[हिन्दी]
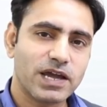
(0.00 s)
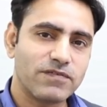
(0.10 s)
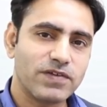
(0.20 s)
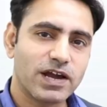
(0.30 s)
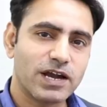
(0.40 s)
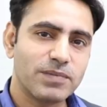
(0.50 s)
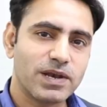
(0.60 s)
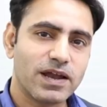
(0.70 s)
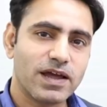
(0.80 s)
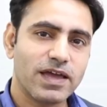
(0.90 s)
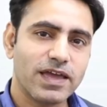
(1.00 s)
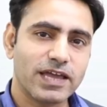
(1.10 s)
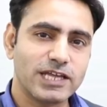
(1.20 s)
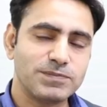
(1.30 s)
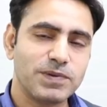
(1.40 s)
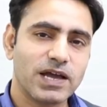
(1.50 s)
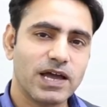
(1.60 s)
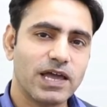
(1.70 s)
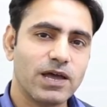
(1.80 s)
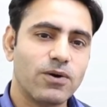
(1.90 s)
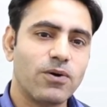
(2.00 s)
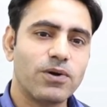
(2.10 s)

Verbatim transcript: ग्राफिक कार्ड मिल रहा है एक एच का है